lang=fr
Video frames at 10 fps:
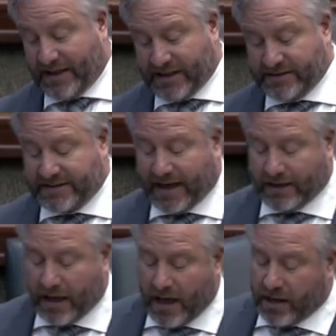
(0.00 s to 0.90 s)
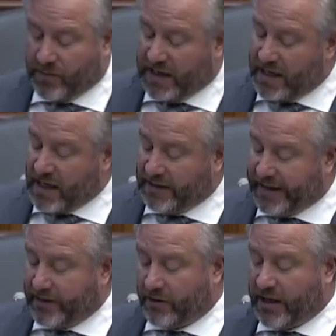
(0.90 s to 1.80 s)
mais moi, je me tournerai toujours
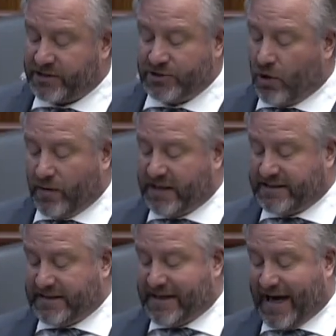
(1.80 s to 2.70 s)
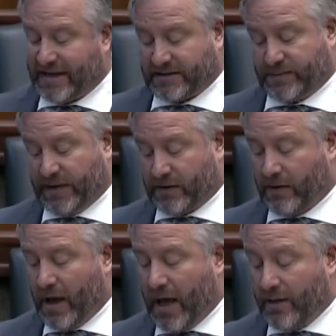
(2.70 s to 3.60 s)
vers lui pour avoir des
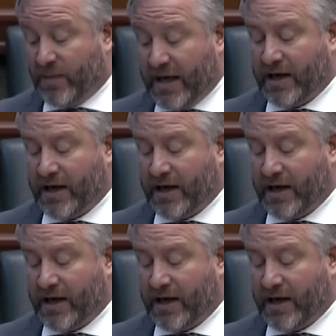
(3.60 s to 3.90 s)
conseils.